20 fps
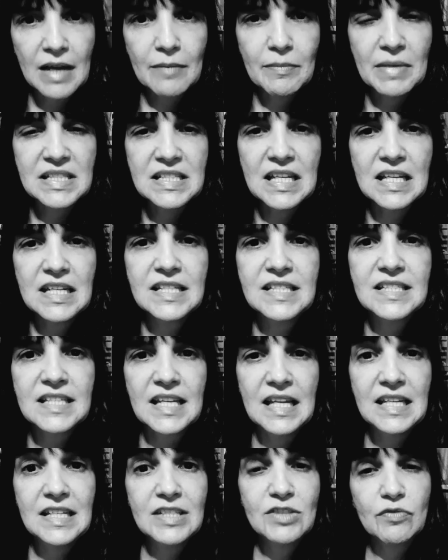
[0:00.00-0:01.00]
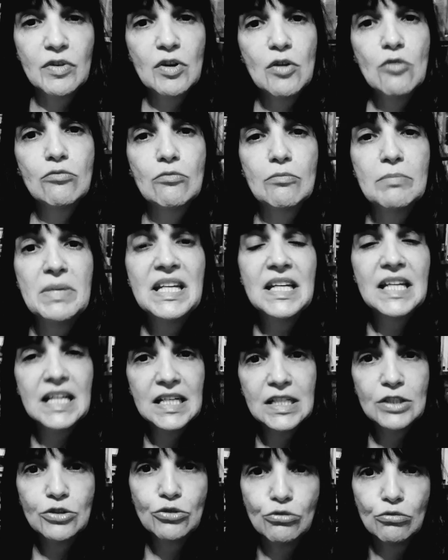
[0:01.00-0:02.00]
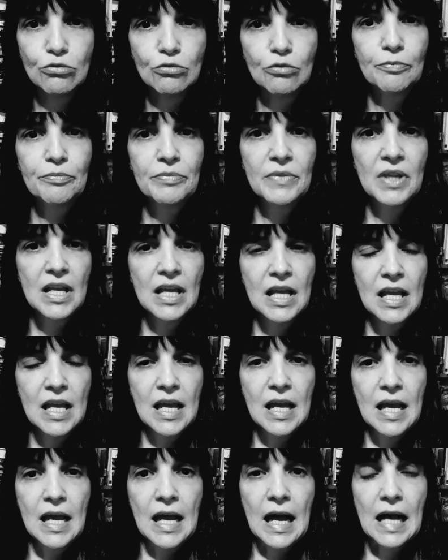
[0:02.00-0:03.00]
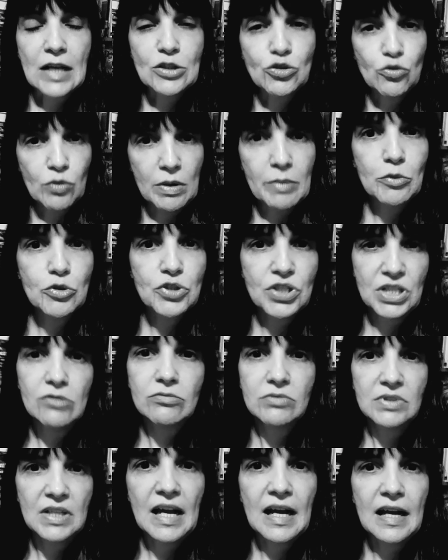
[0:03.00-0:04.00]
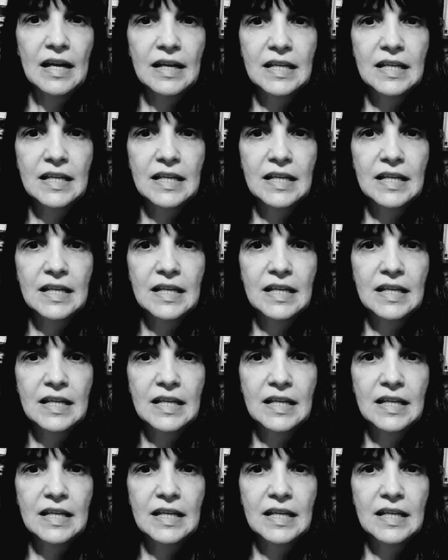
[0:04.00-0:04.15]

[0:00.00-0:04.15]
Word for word: Mas eles, eles vão minando a sua emoção, tá?